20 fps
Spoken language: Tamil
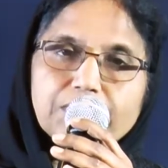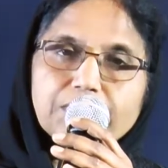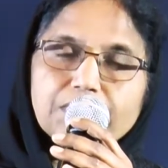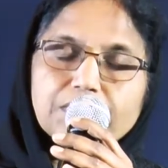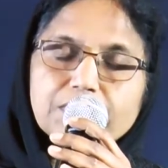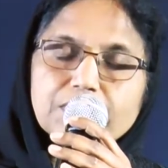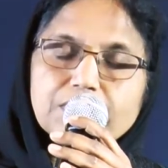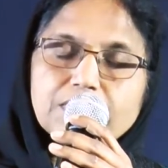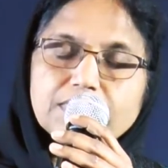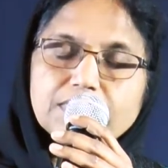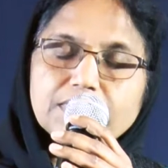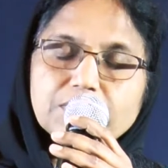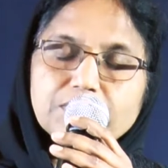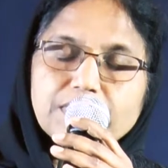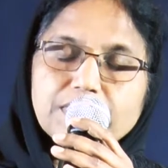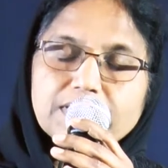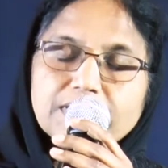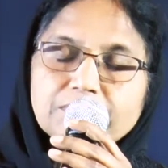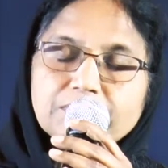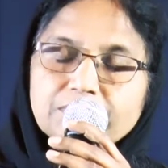கொடுக்கிறோம்
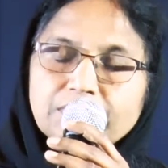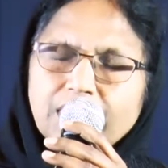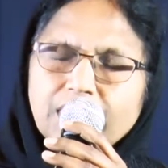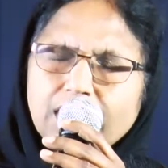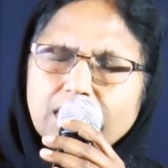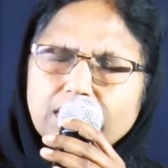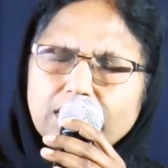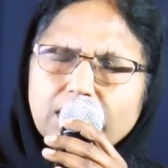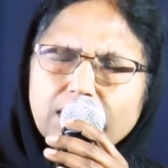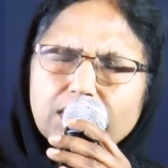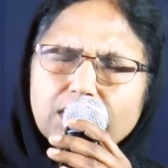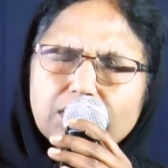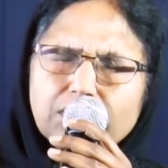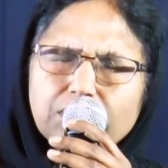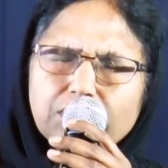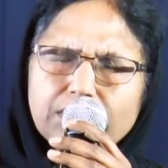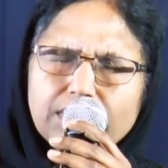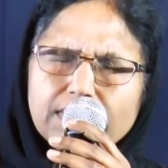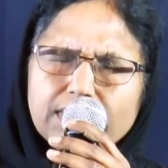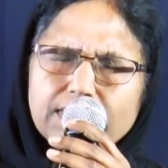ஆண்டவரே நீங்கள்
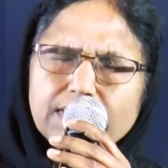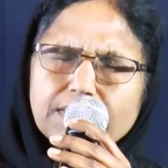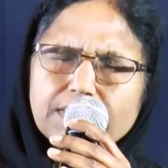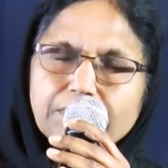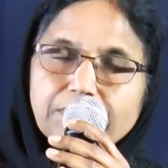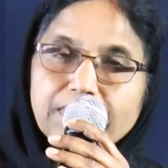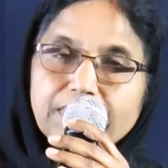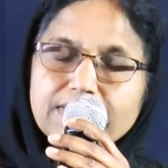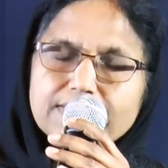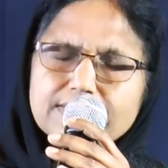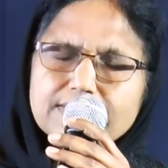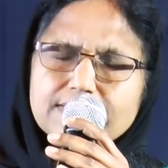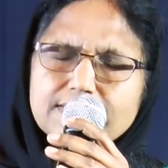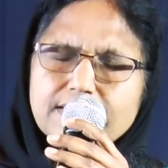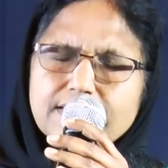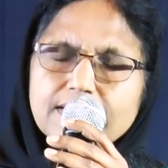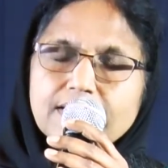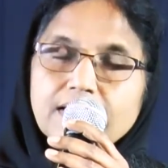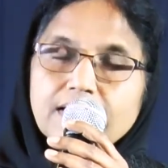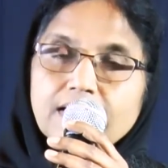கூட இருங்க பேசுங்க